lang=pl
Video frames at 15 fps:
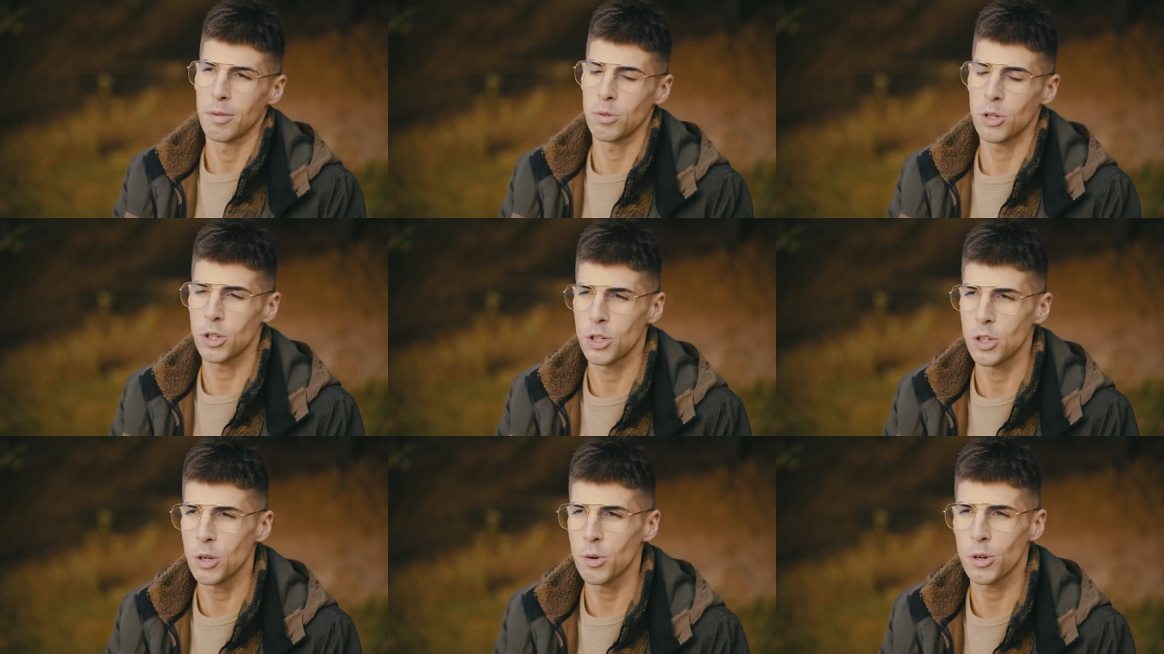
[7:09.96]

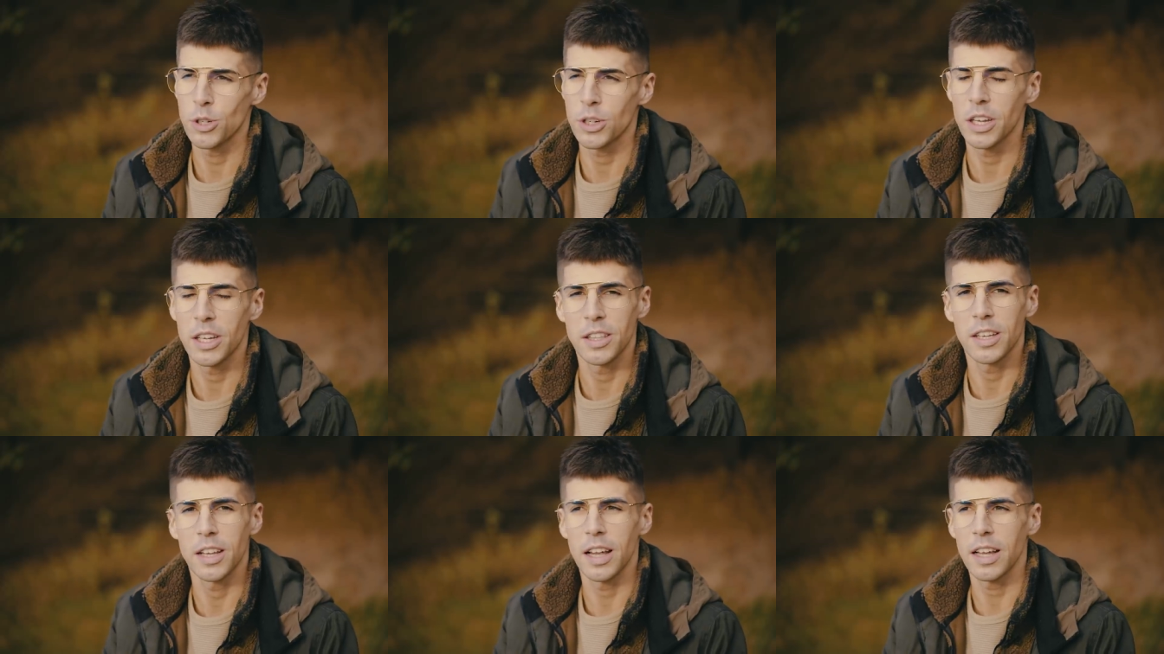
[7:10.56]
przyśniło się
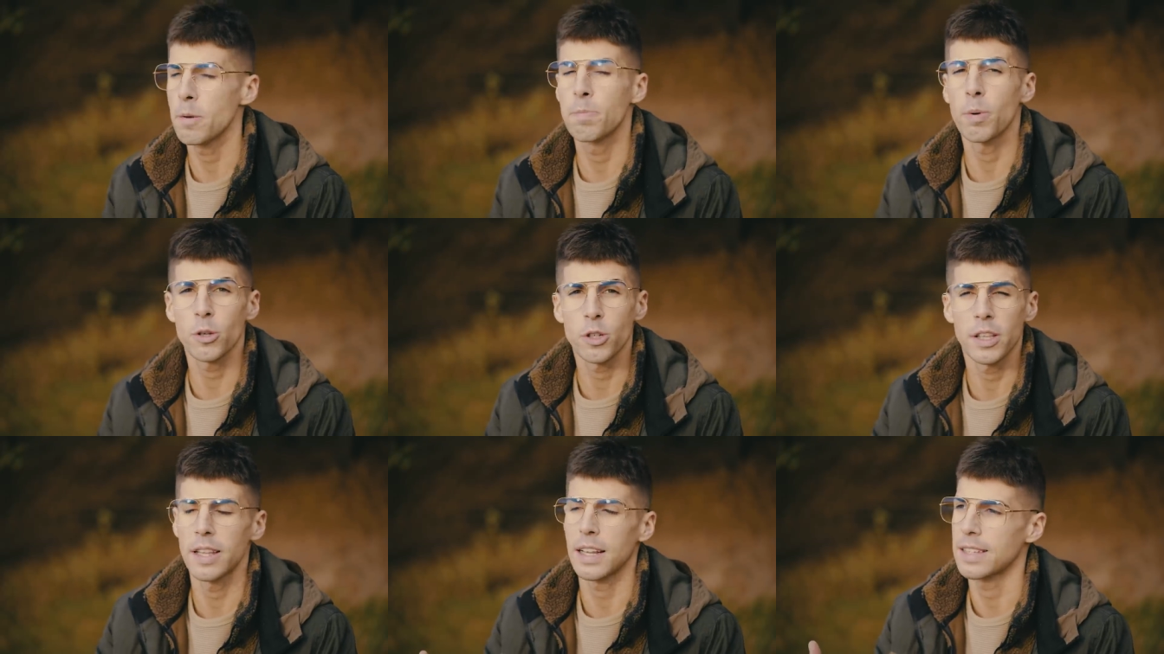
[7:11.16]
i tyle. I
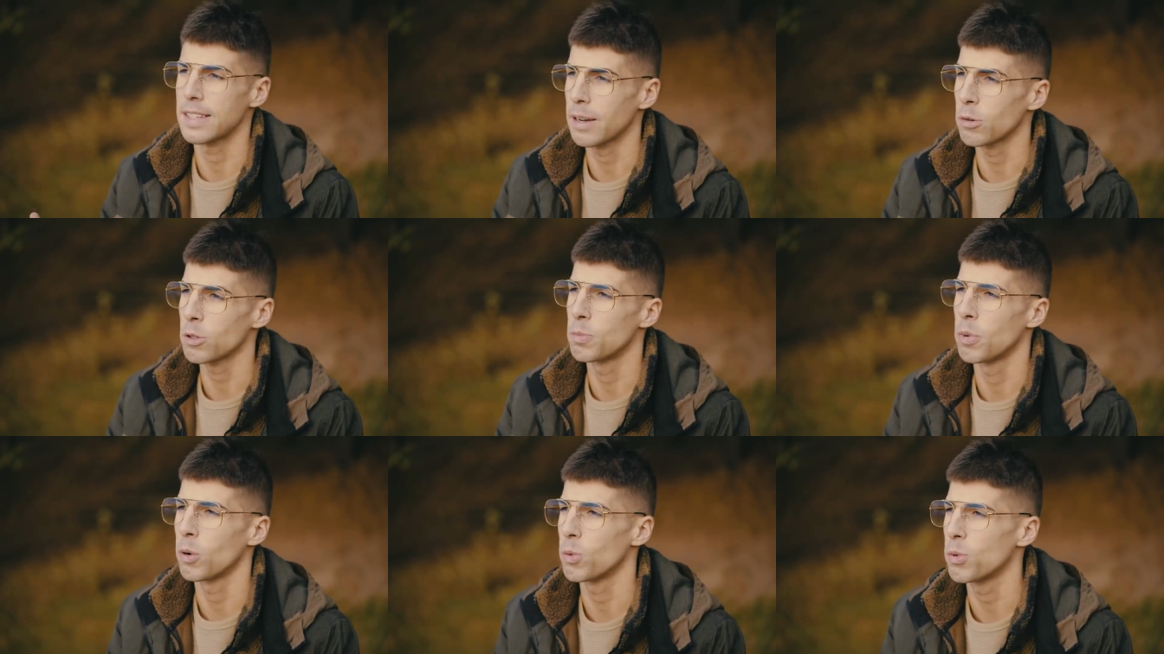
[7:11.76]
poszedł na
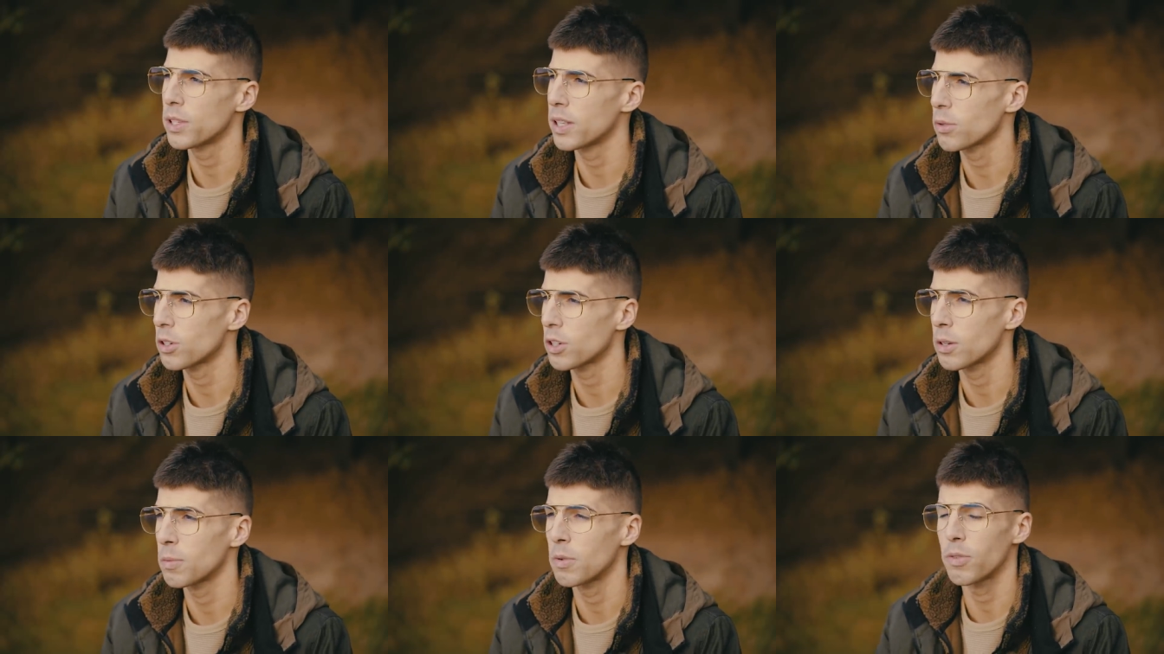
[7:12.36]
całość, bo uznał,
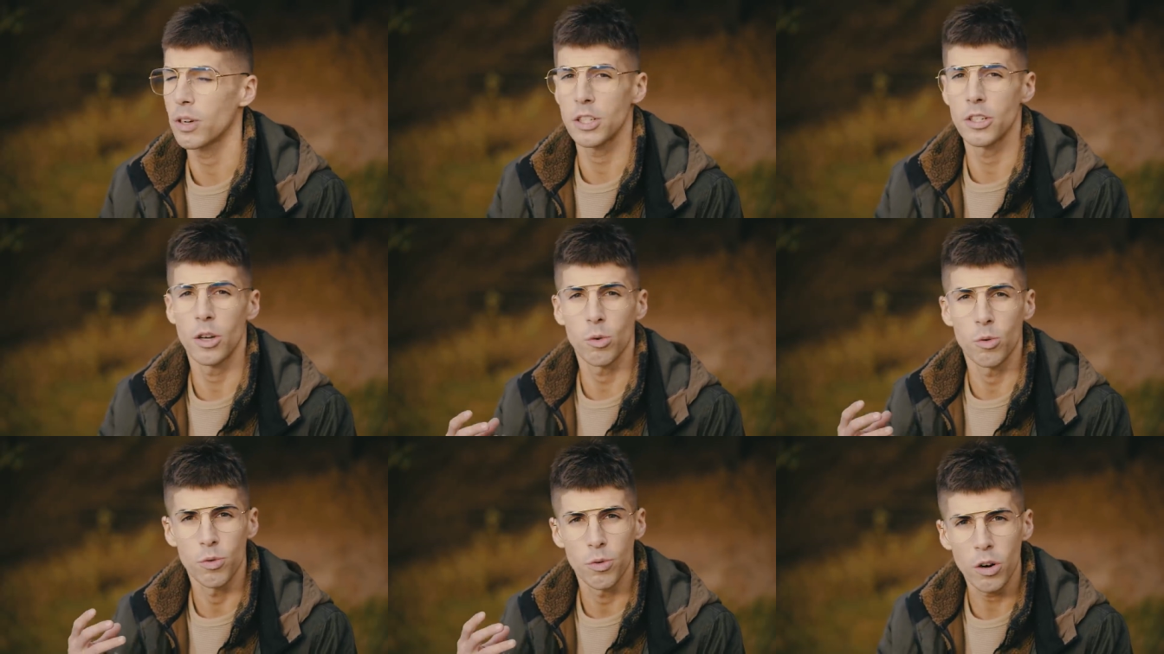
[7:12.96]
że żeby
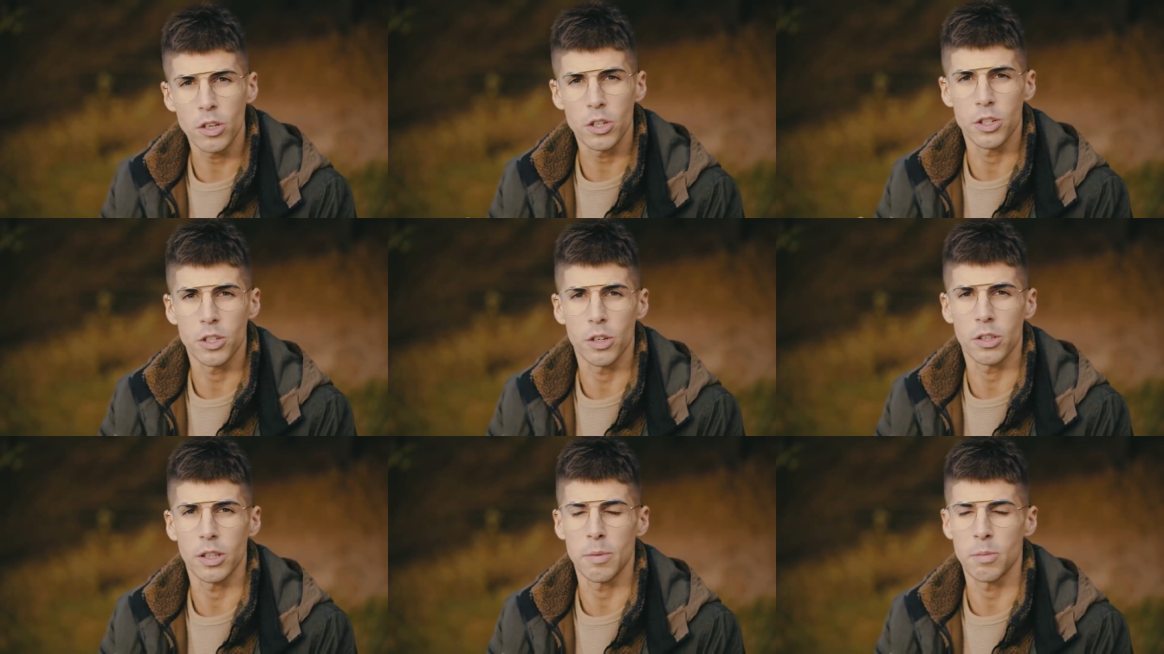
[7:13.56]
właśnie uwolnić
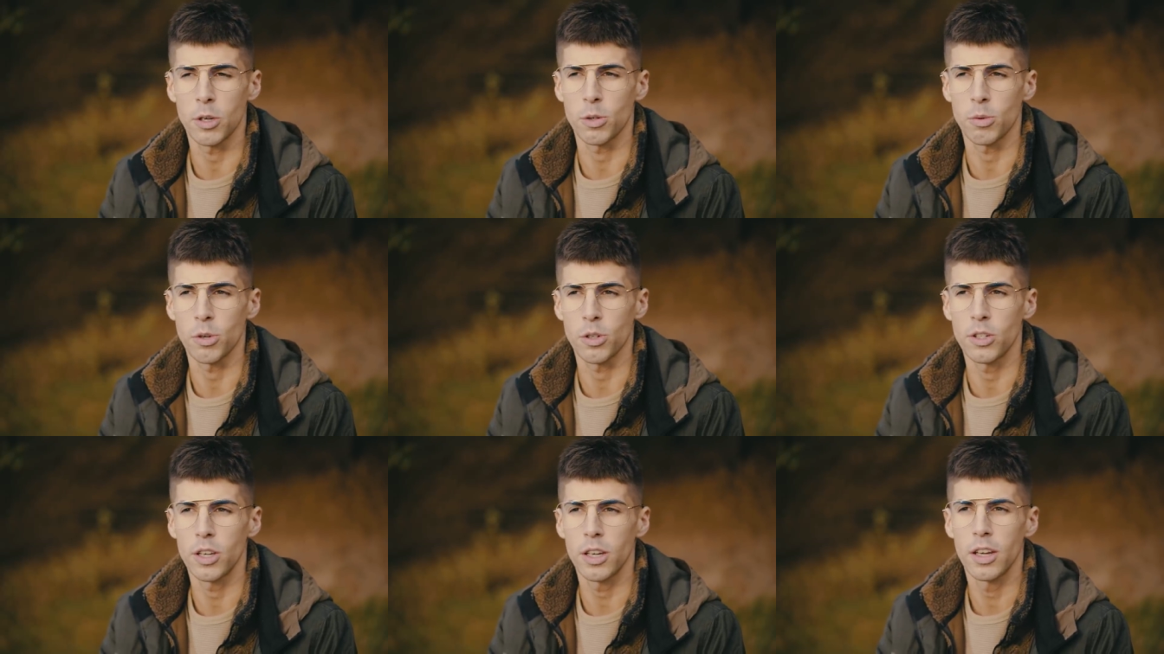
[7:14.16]
się od tej
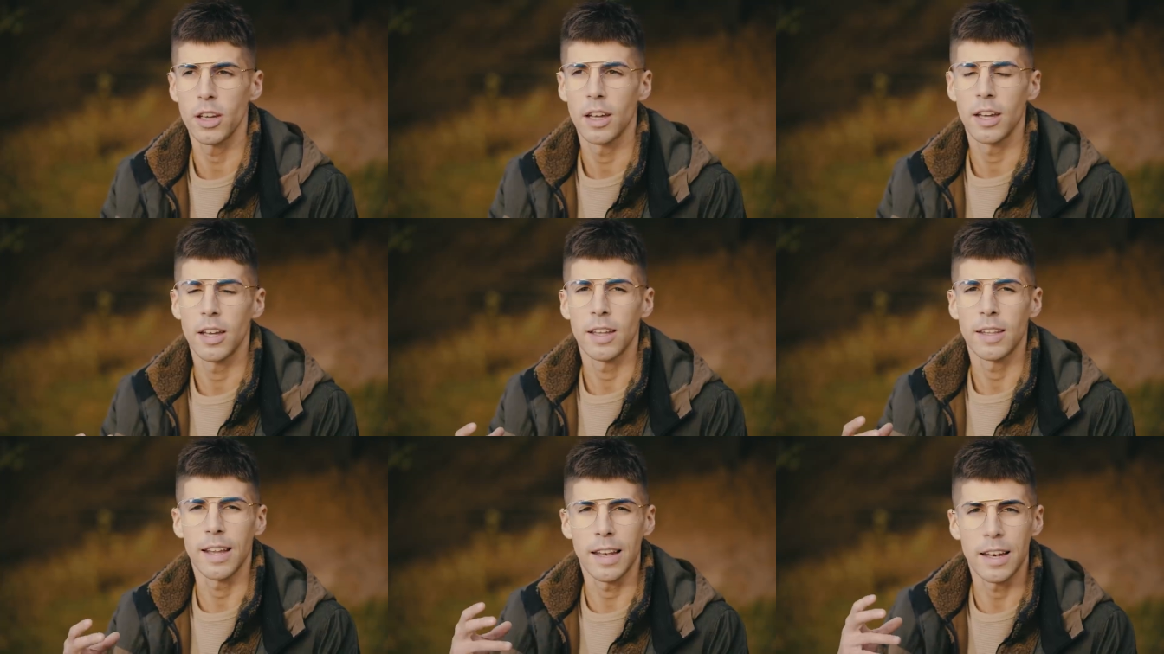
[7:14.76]
przeszłości,
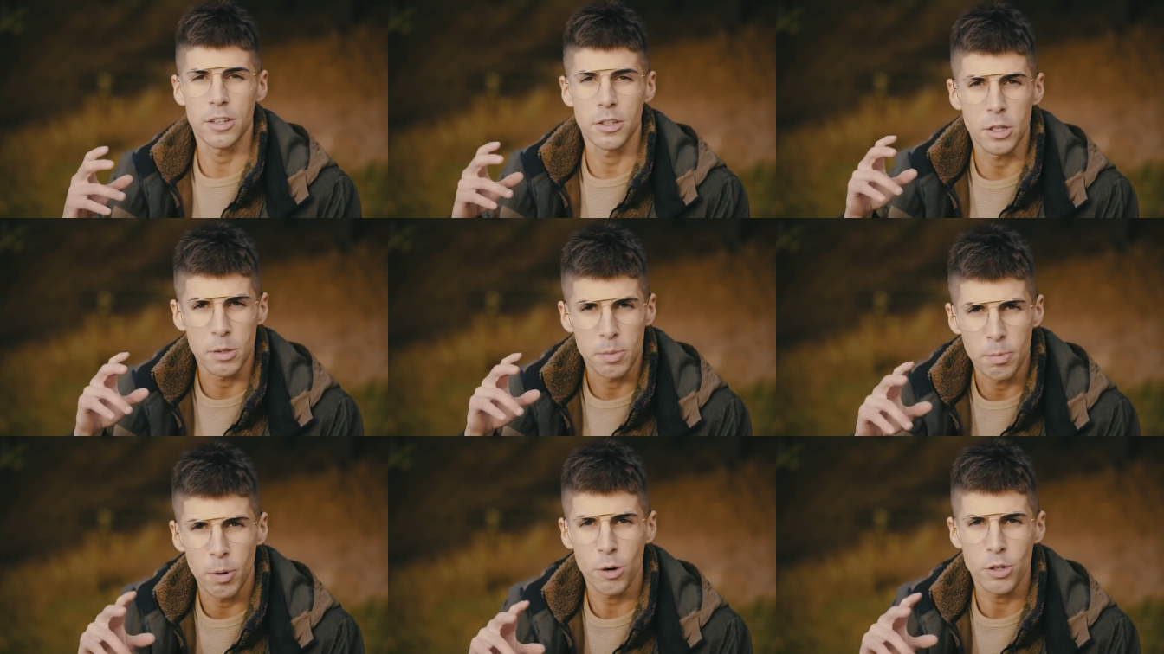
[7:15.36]
należy
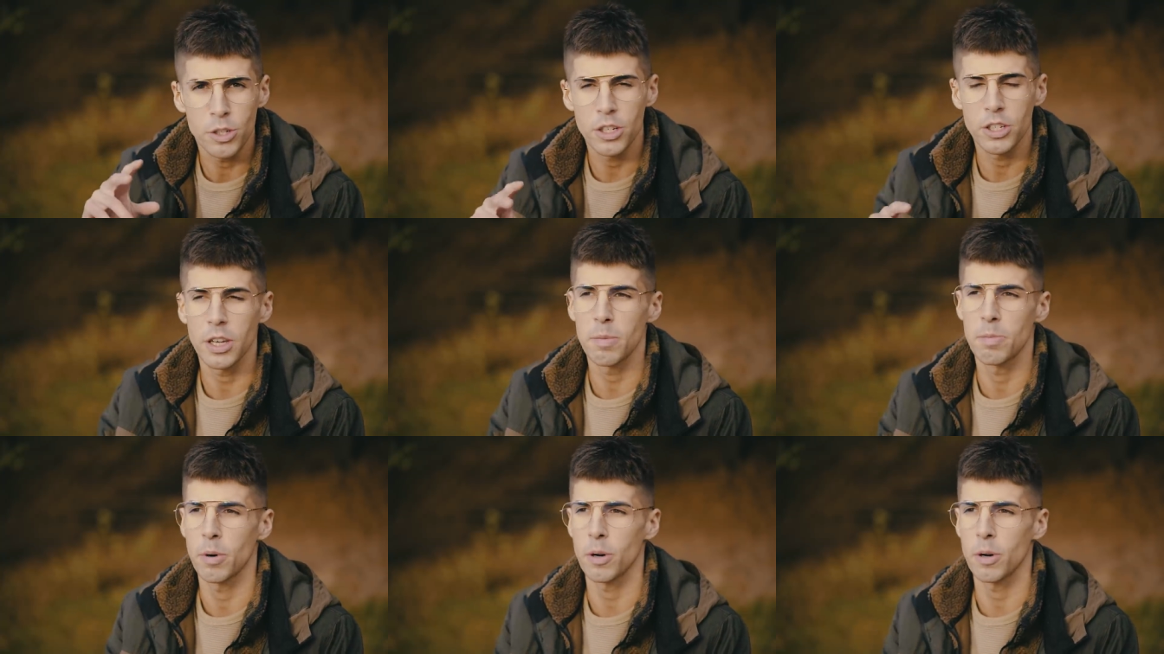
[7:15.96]
spojrzeć jej